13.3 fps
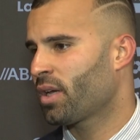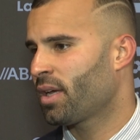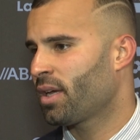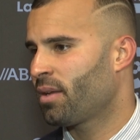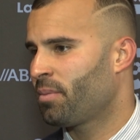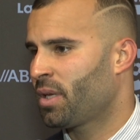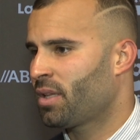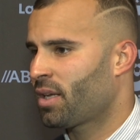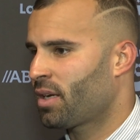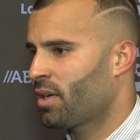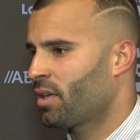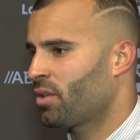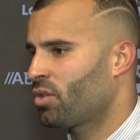que el míster
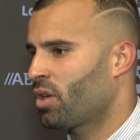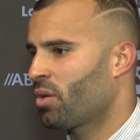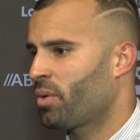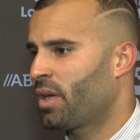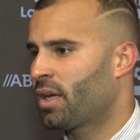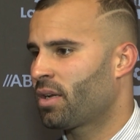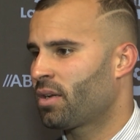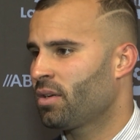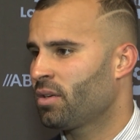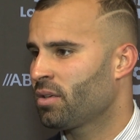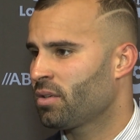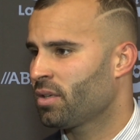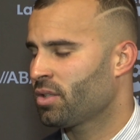ha gestionado bien
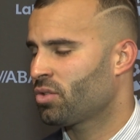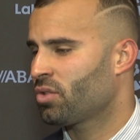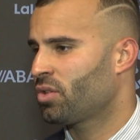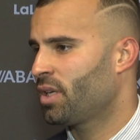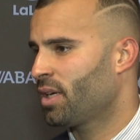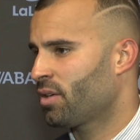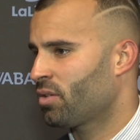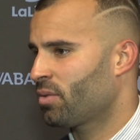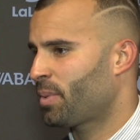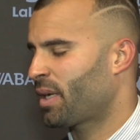esos días ¿no?